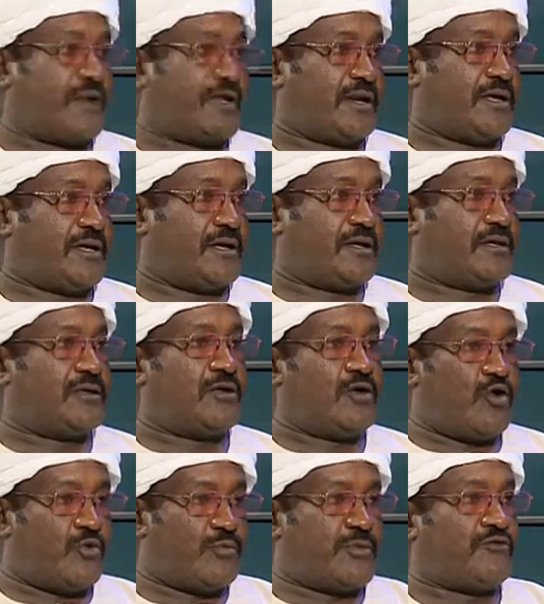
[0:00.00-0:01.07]
يا سلام
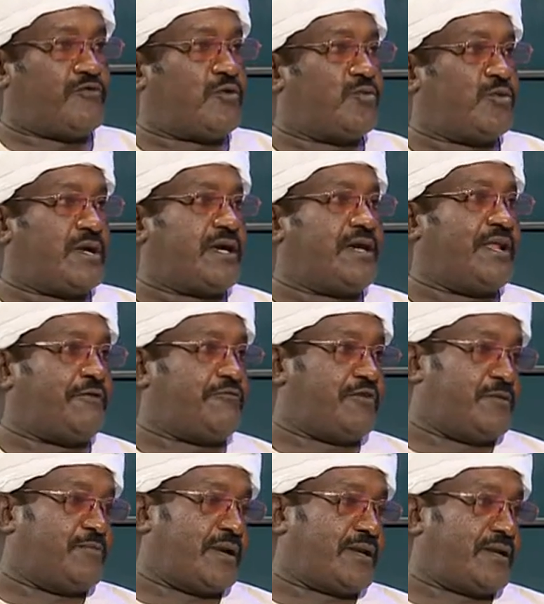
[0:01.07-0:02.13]
وبنفكه للكلاب في
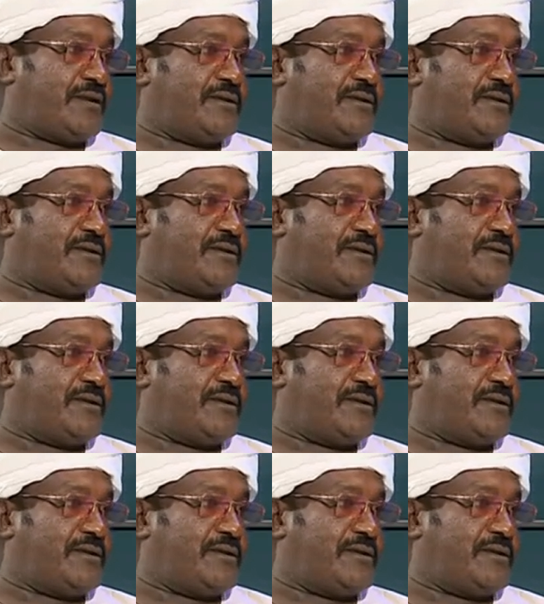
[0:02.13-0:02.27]
البر